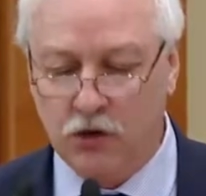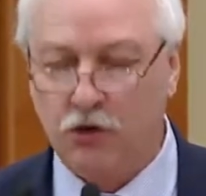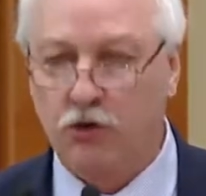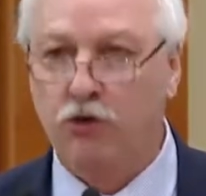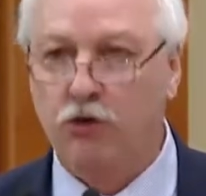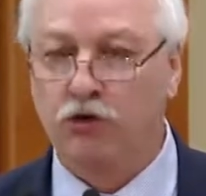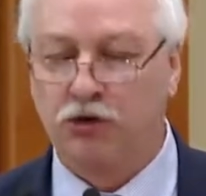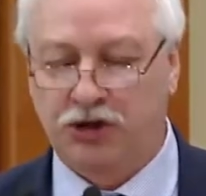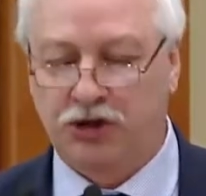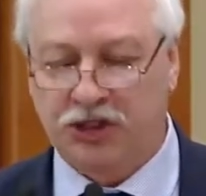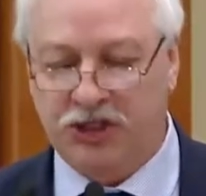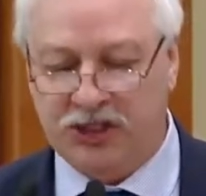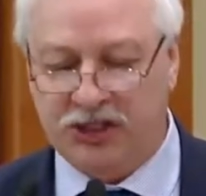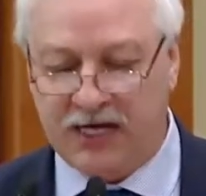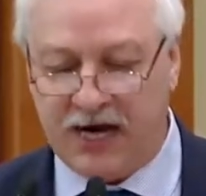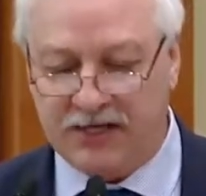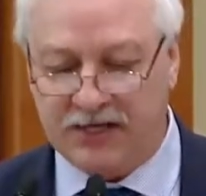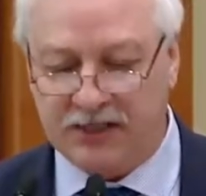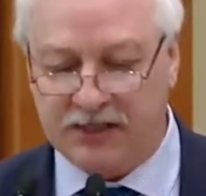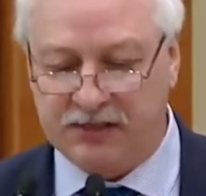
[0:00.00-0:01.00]
улучшить
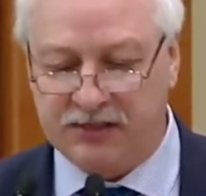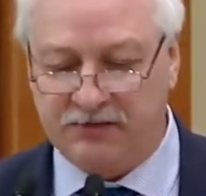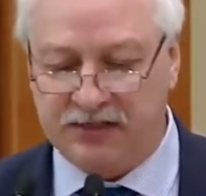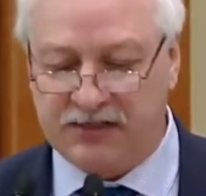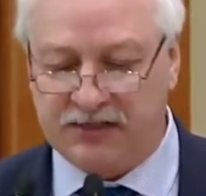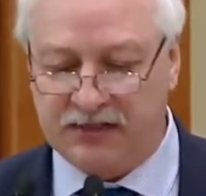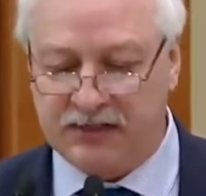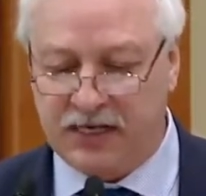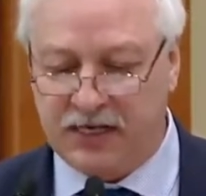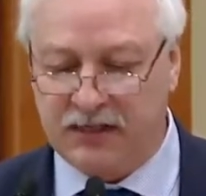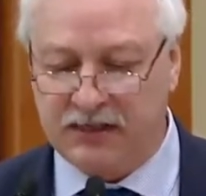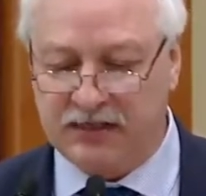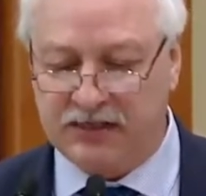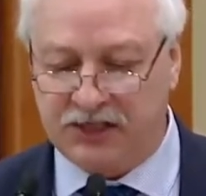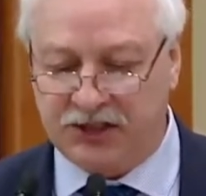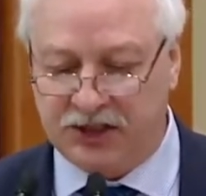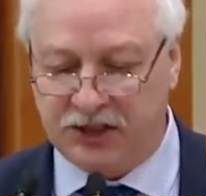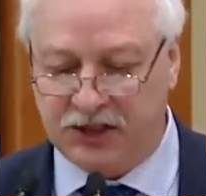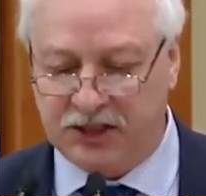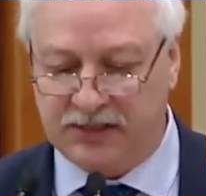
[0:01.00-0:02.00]
качество социальной
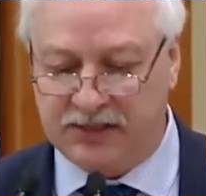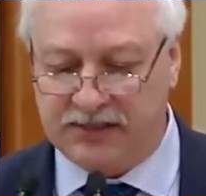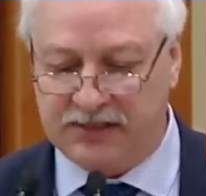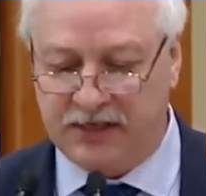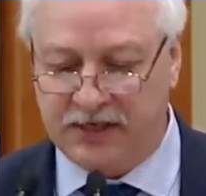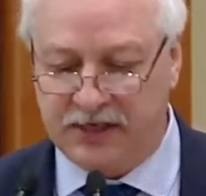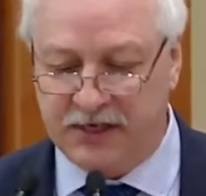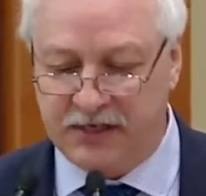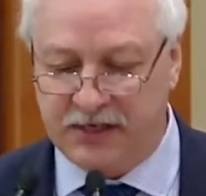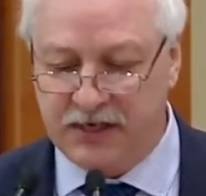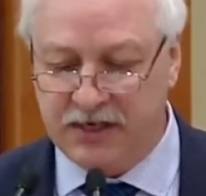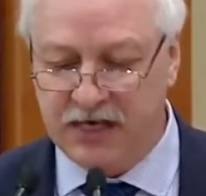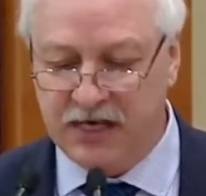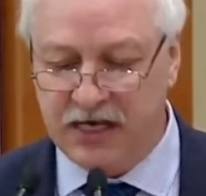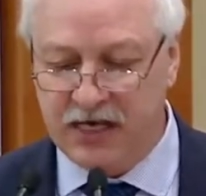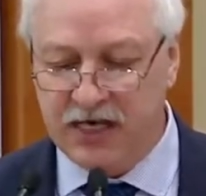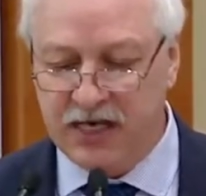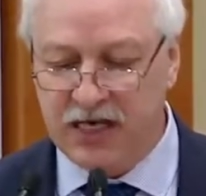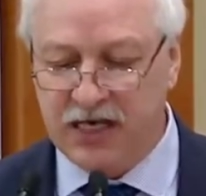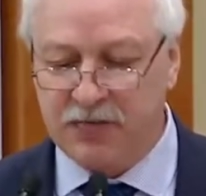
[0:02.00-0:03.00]
защиты населения
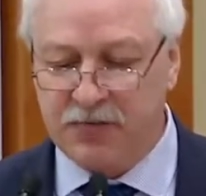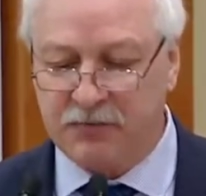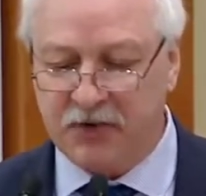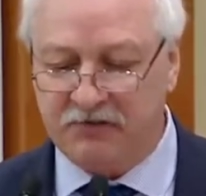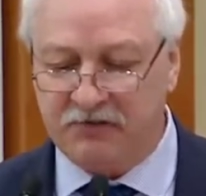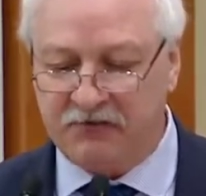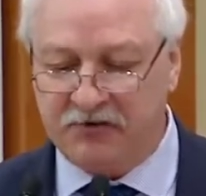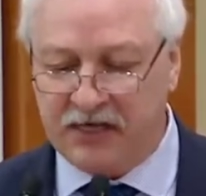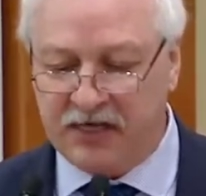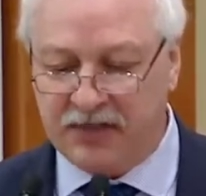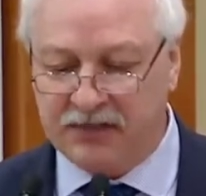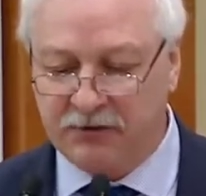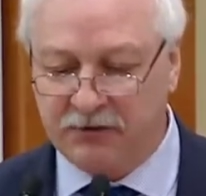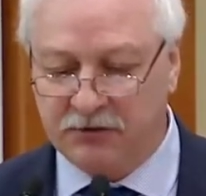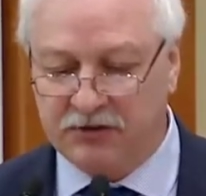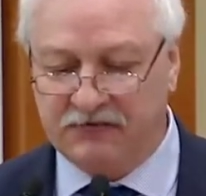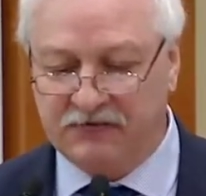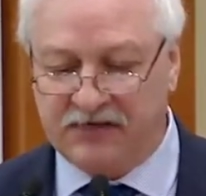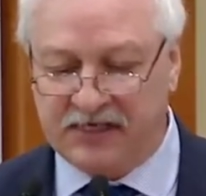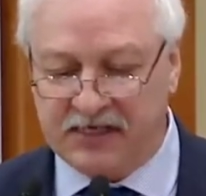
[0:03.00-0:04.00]
и
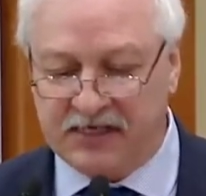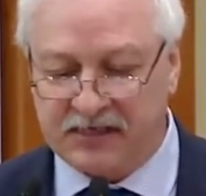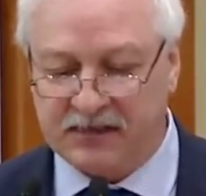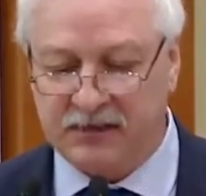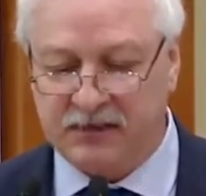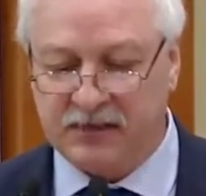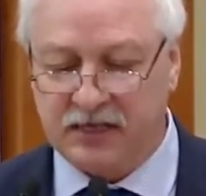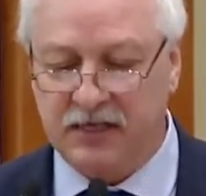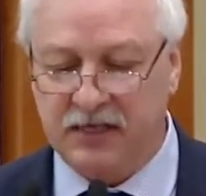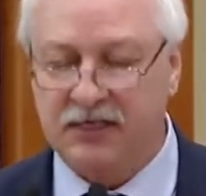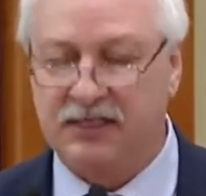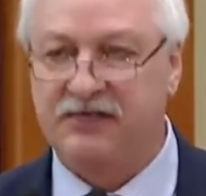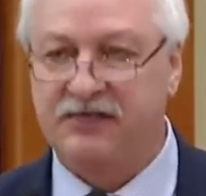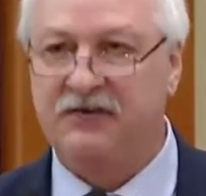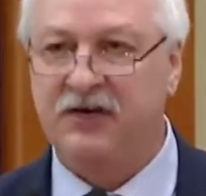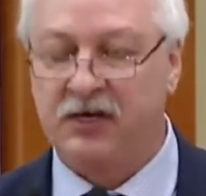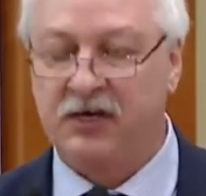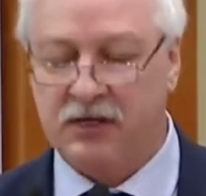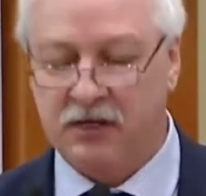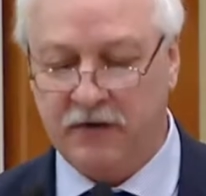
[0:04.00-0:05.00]
профинансировать все социальные
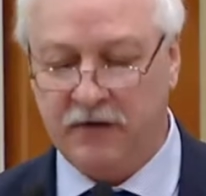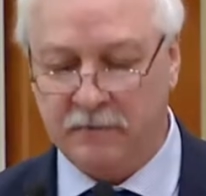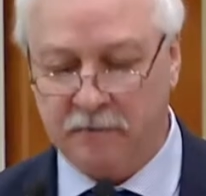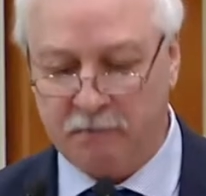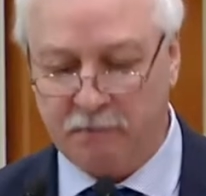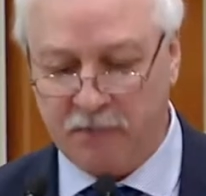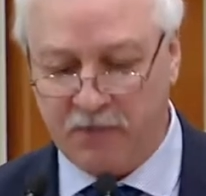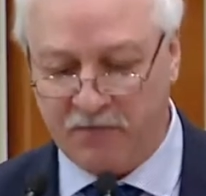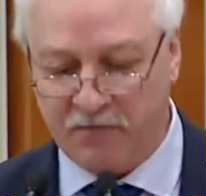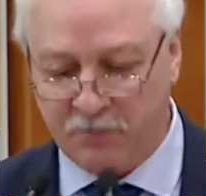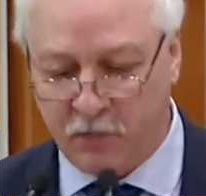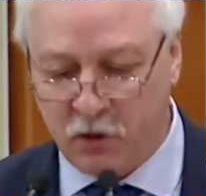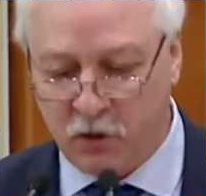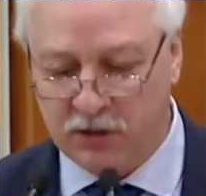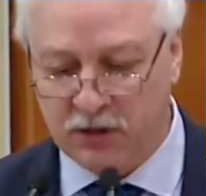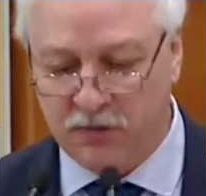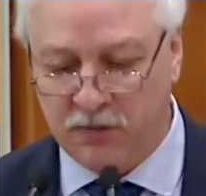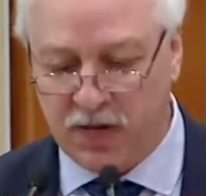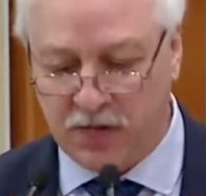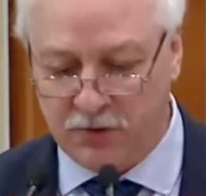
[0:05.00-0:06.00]
сферы в
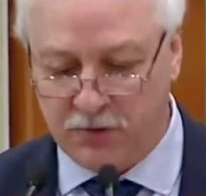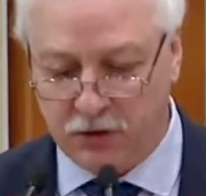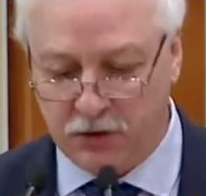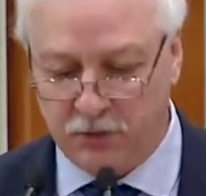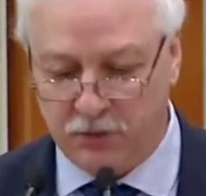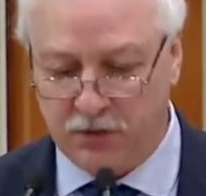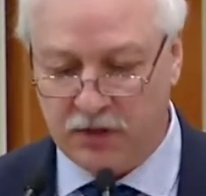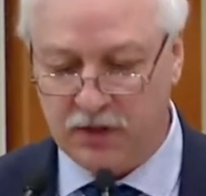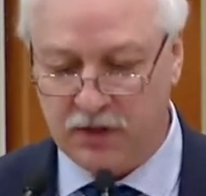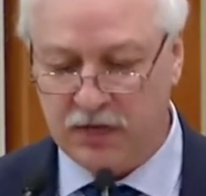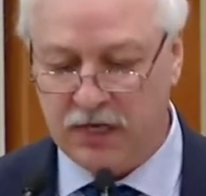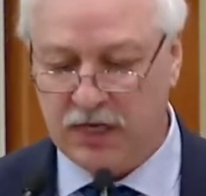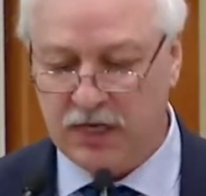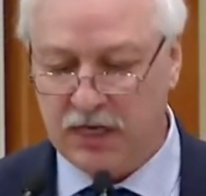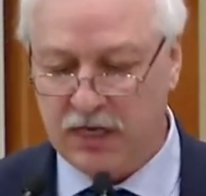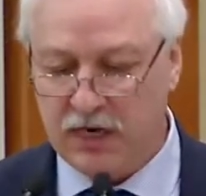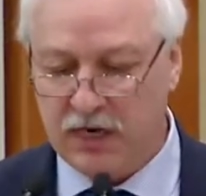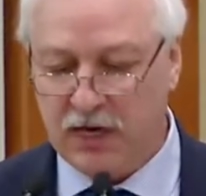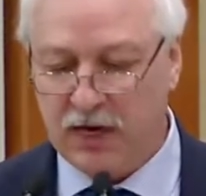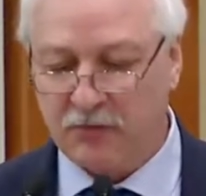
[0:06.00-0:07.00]
полном объеме,
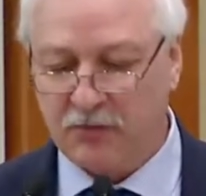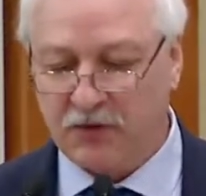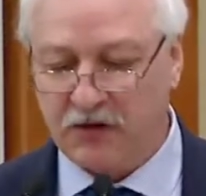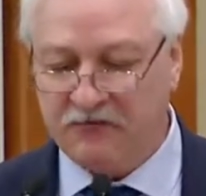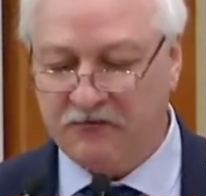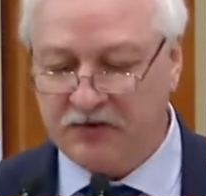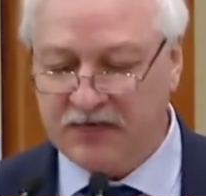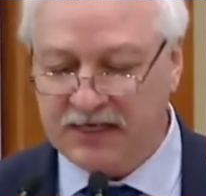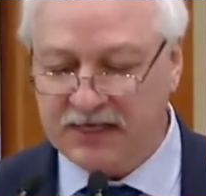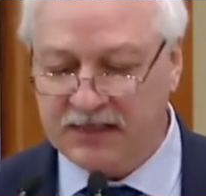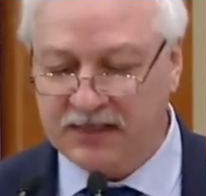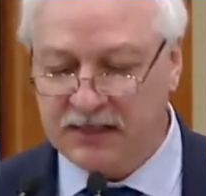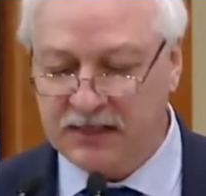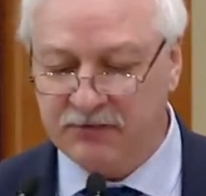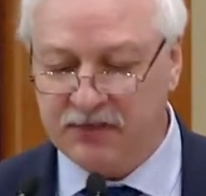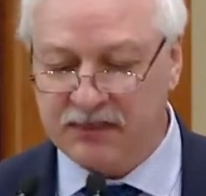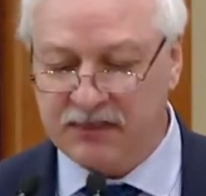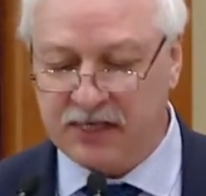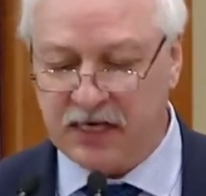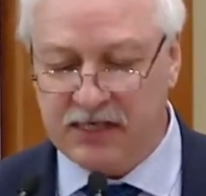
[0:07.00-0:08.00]

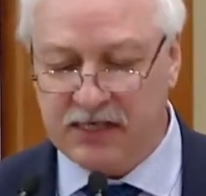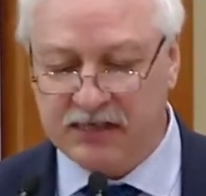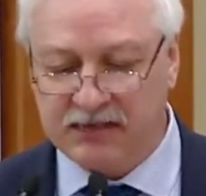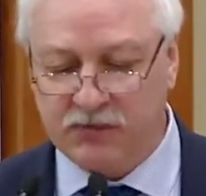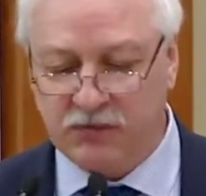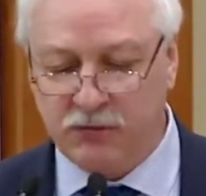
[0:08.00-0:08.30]
профинансировать строительство